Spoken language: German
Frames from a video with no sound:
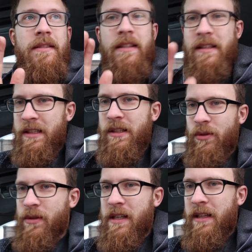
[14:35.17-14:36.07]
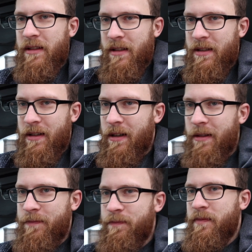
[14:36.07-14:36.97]
Das ist so selten das
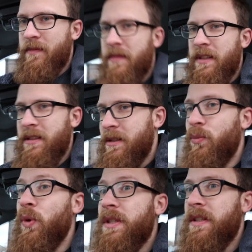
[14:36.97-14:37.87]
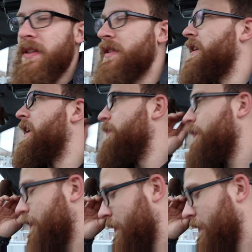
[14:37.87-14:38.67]
Teil. Ich musste es haben.